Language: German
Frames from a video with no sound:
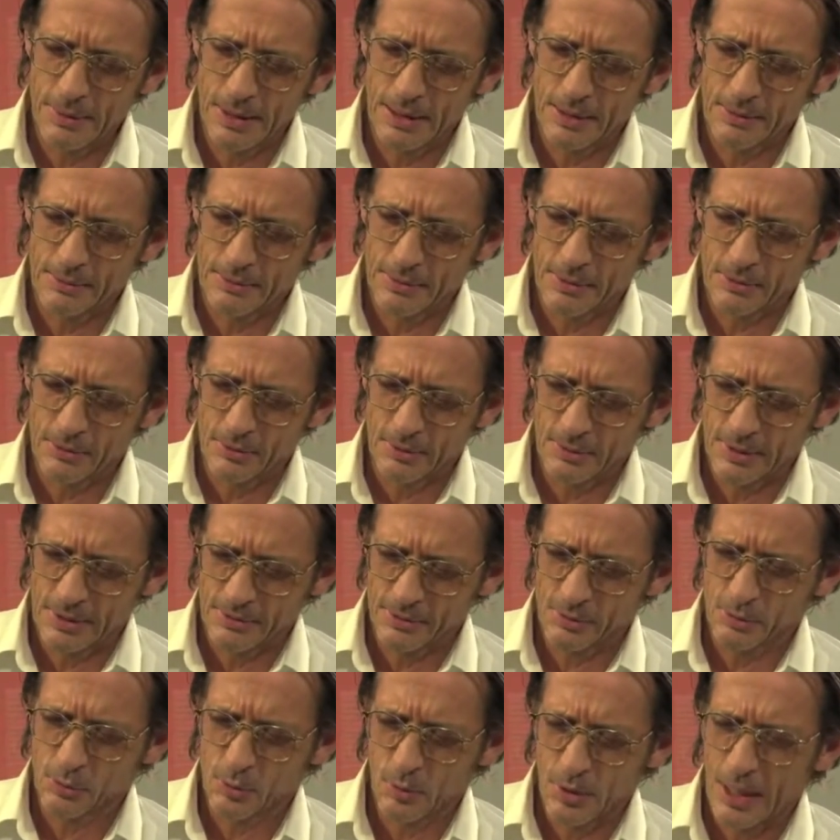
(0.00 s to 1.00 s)
also,
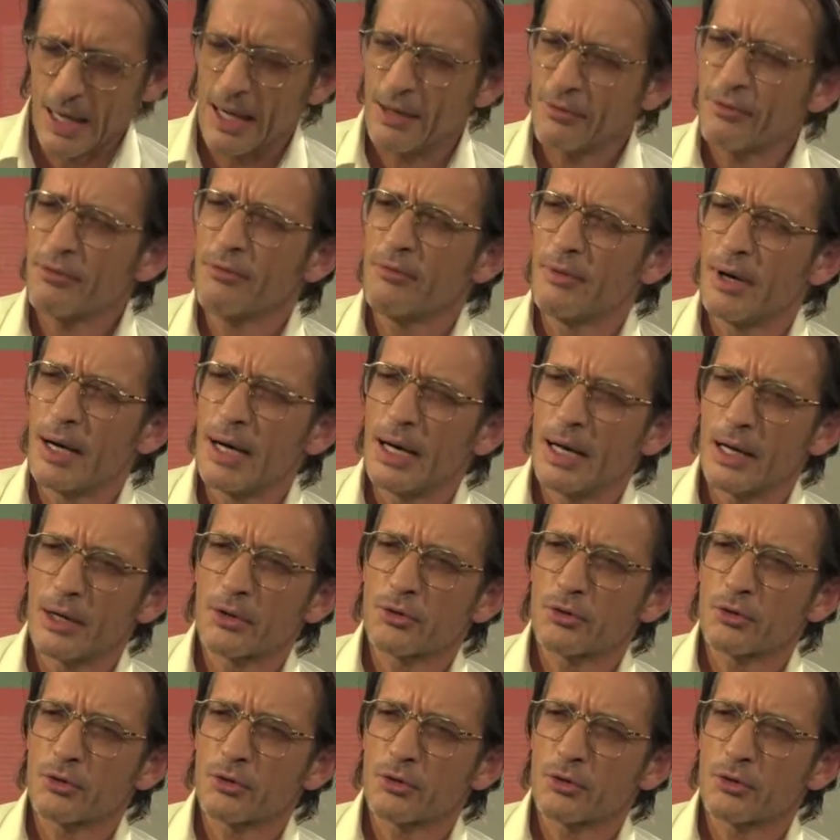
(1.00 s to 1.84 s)
also du Affenarsch.